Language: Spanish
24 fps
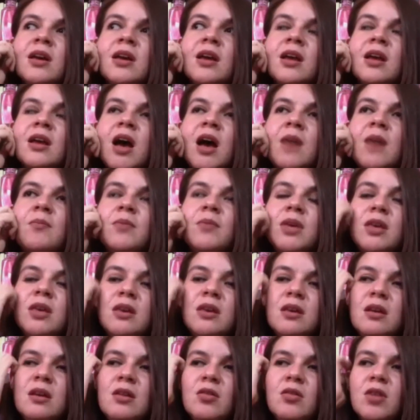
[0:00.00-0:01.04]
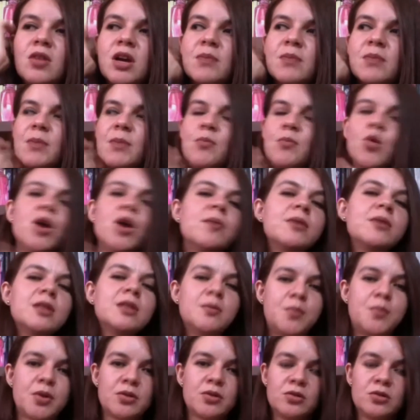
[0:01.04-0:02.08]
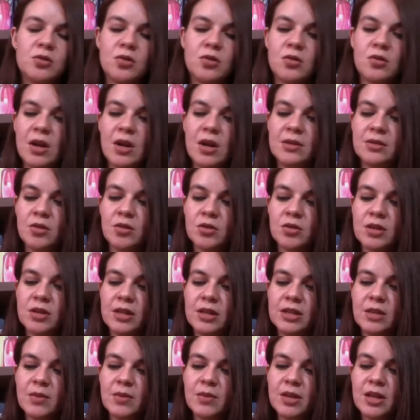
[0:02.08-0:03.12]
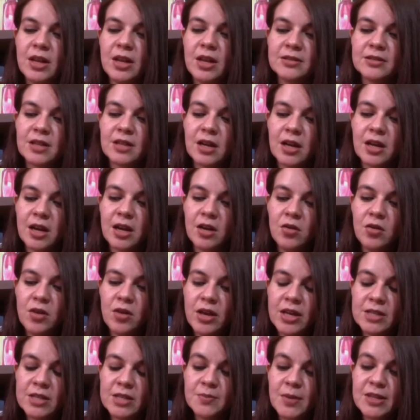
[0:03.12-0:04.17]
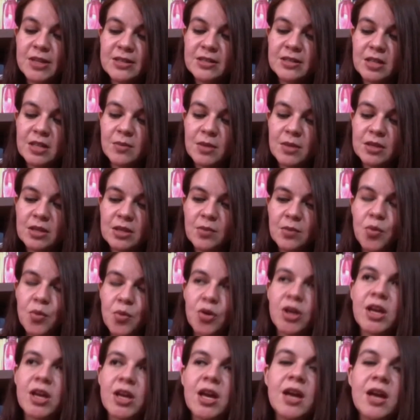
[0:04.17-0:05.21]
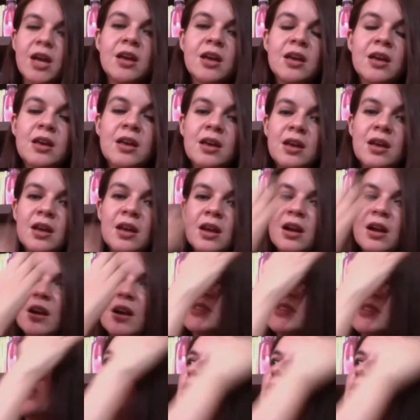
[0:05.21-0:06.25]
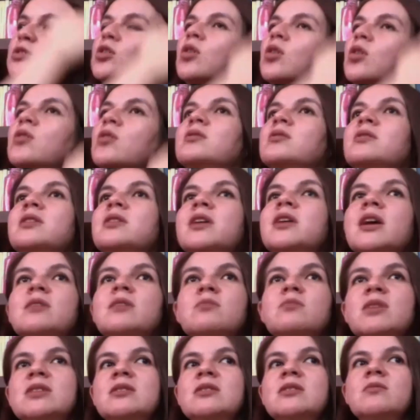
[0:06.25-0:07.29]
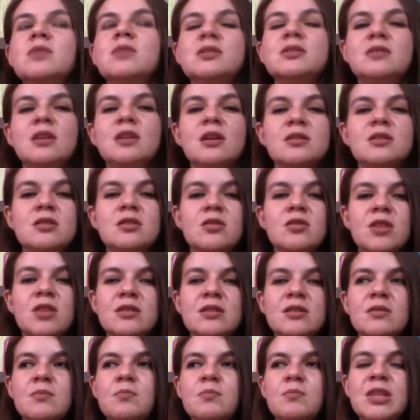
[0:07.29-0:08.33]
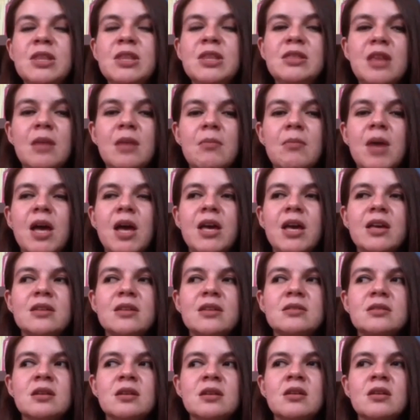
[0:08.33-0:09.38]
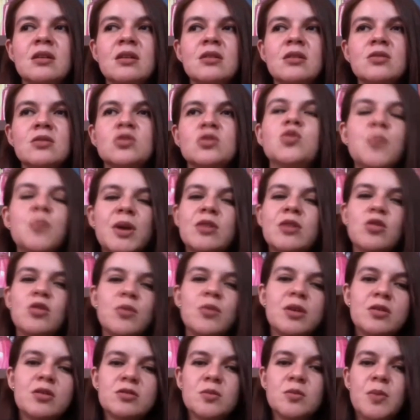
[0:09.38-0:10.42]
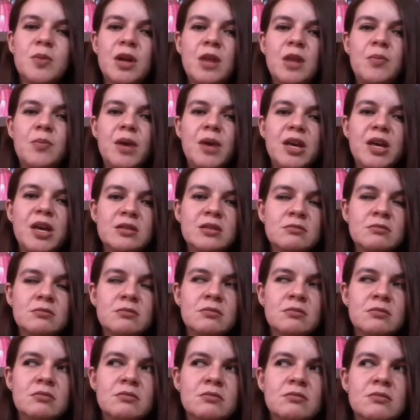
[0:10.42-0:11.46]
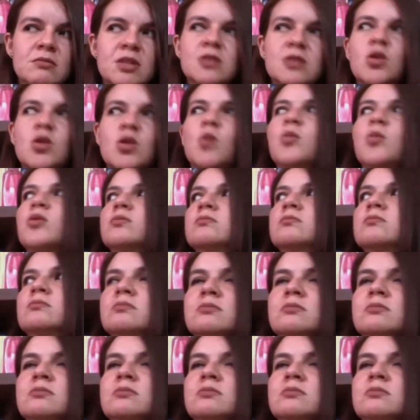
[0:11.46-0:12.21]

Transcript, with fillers: A mí lo que me mueve de pronto con, la, con el tema del extranjero es precisamente porque resultó que en mis investigaciones mi tema es súper novedoso para el país. Es como,